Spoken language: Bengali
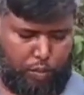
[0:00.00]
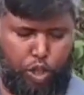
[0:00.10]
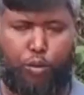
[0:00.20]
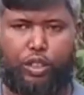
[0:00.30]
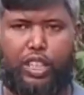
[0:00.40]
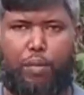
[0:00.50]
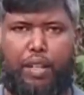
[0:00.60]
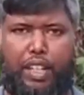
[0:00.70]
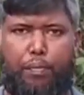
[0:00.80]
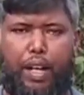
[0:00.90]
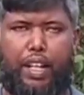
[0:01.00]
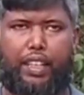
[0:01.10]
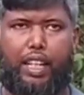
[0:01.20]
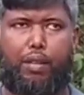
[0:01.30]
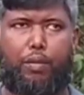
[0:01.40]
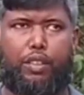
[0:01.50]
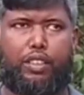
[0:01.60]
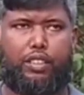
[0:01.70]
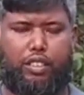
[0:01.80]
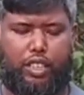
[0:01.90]
পরবর্তীতে আমি একটা পায়রা দিলাম এমন
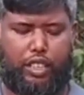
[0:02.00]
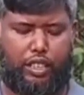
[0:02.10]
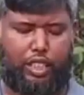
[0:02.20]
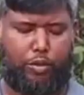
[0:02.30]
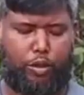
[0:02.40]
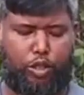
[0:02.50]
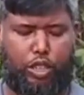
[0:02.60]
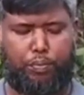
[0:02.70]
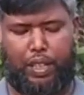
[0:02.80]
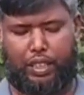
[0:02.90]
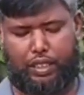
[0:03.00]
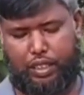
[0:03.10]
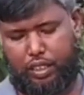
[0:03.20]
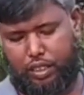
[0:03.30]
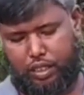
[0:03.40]
সে নিয়মিত ডিম পারতেছে